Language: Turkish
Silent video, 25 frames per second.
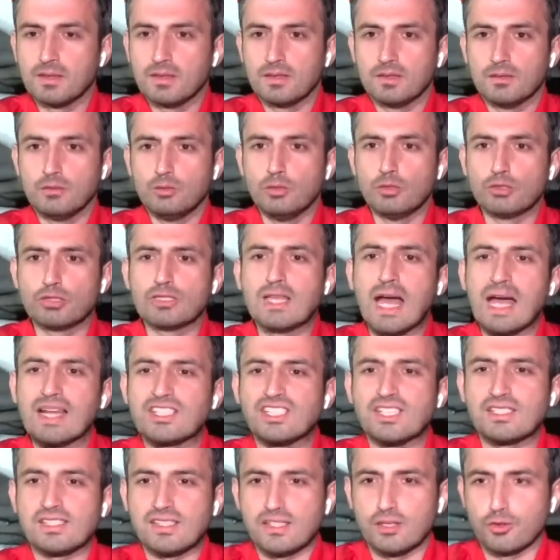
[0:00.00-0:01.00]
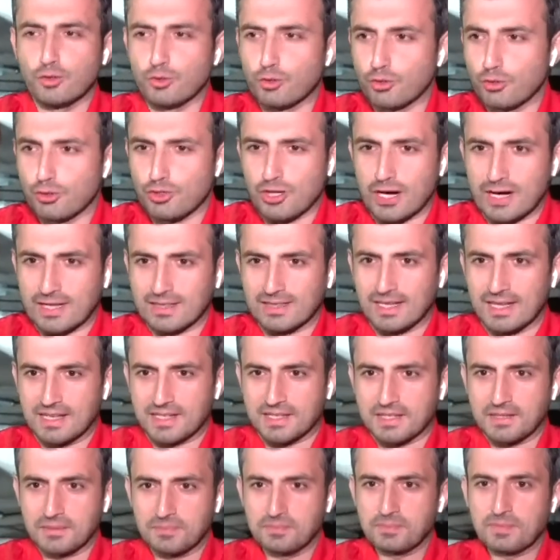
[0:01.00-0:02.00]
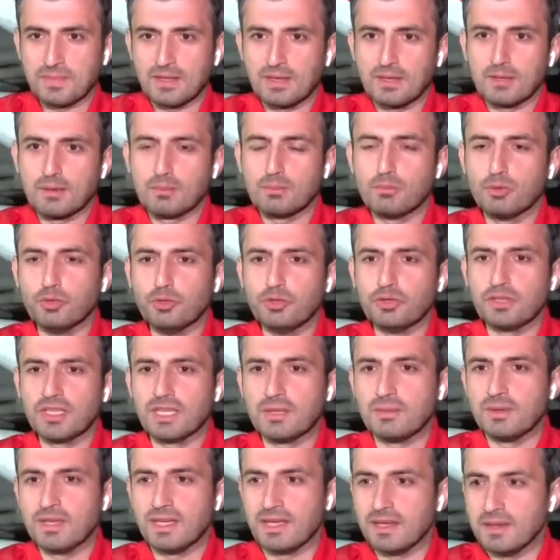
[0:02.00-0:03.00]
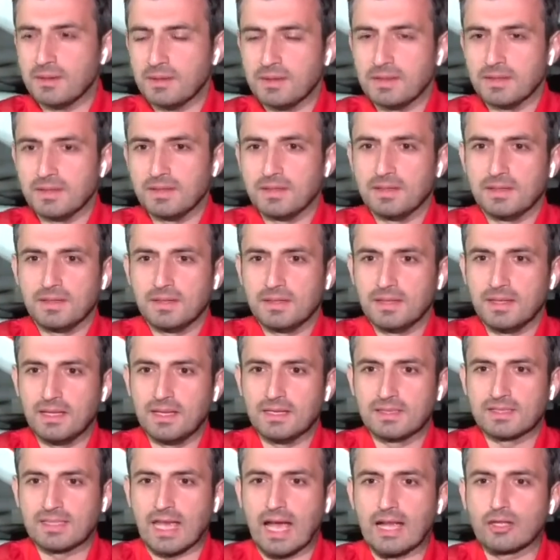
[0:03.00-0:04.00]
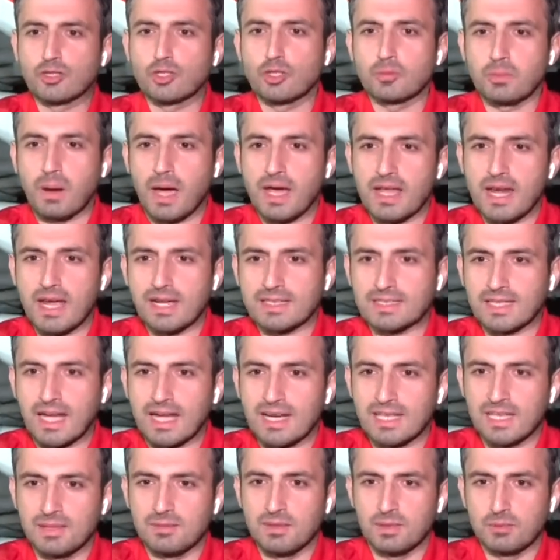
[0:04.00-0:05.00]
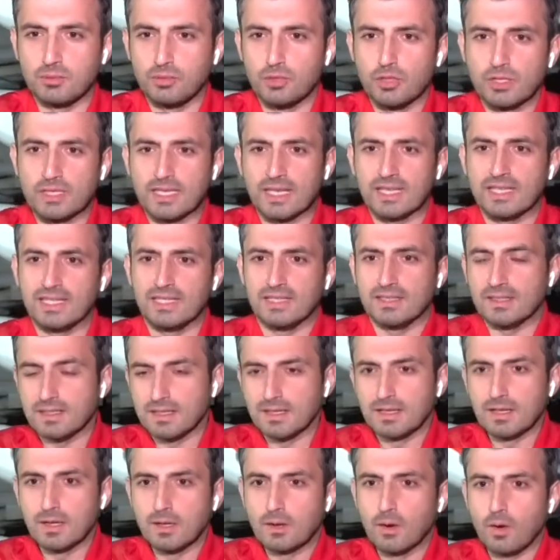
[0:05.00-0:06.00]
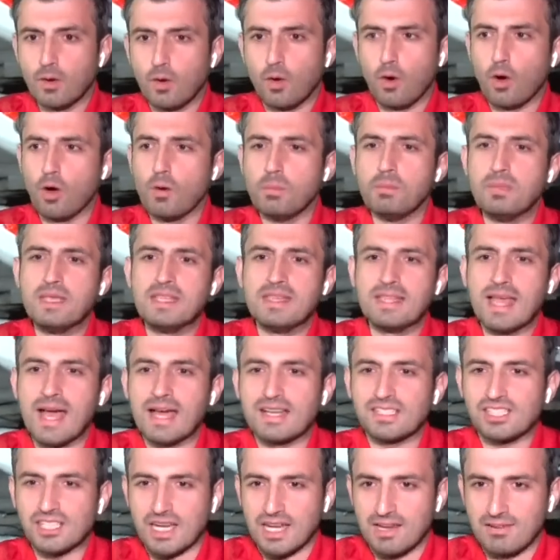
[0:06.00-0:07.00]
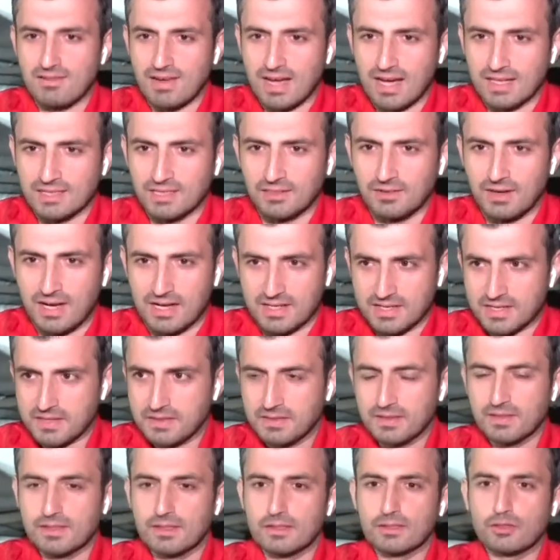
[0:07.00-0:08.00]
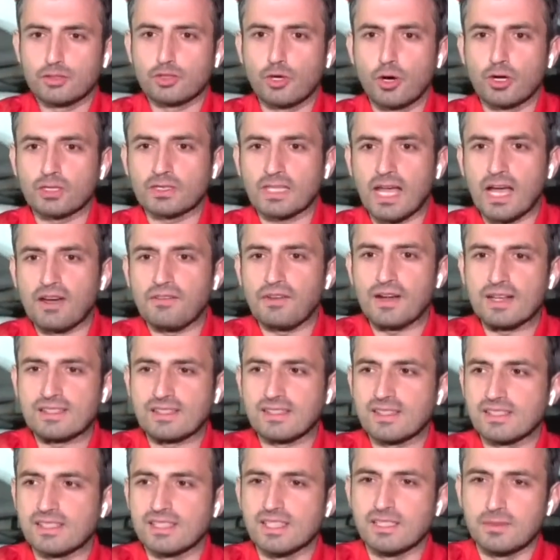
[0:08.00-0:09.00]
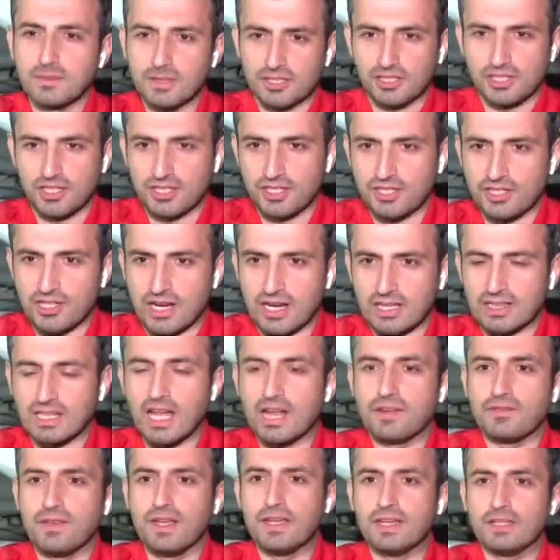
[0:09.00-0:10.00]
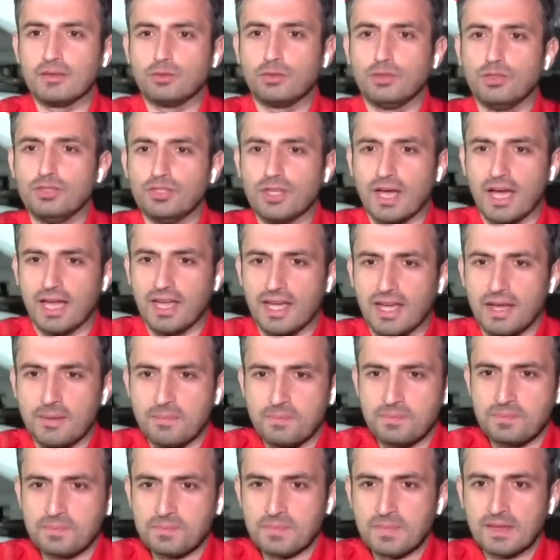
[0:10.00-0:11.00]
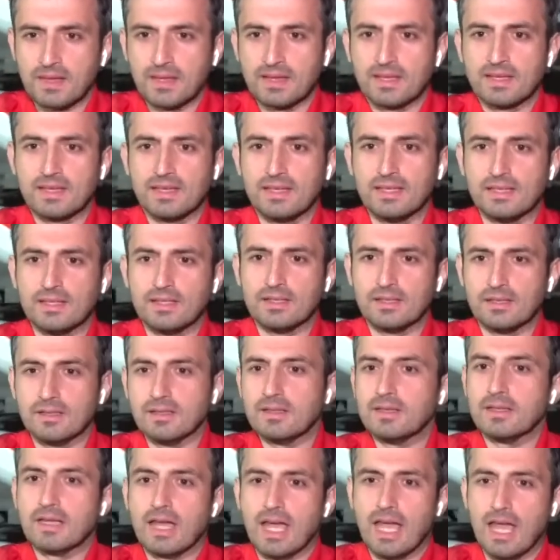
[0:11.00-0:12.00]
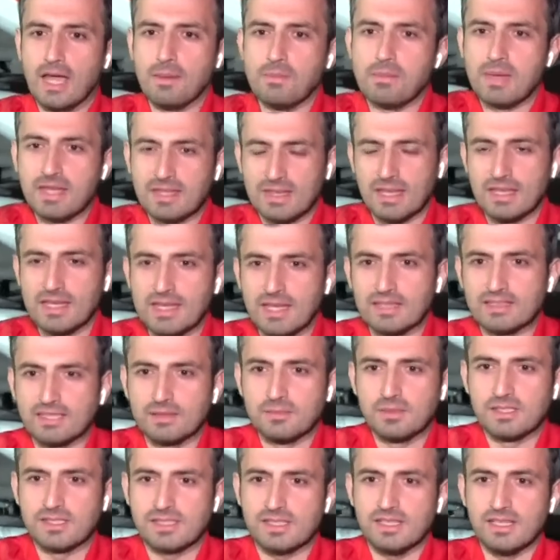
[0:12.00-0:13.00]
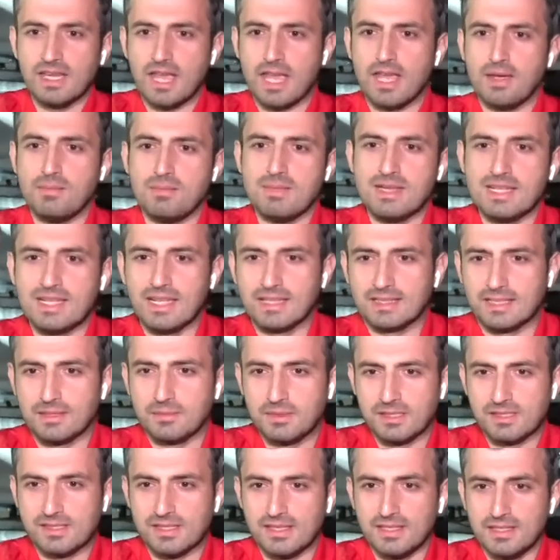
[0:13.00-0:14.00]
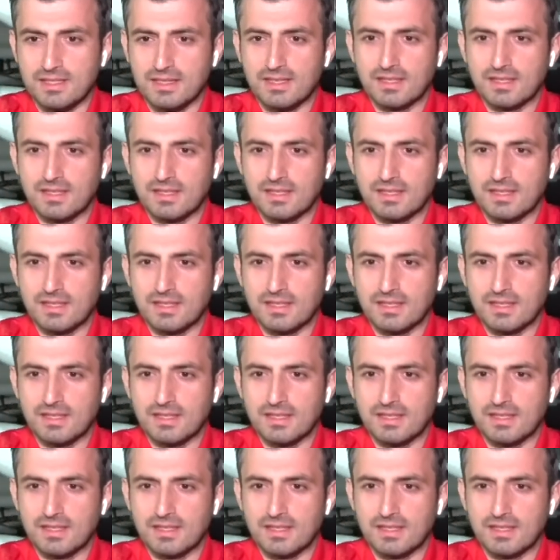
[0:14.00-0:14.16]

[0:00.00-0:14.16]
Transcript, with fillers: yüzlercesini kuracaklar. Bunun gibi e, Selçuk Bayraktar gibi bu ülkenin on binlerce evladı var. Çok daha fazlasını başaracaklar ve dünyaya e, hem medeniyetimizin hem milletimizin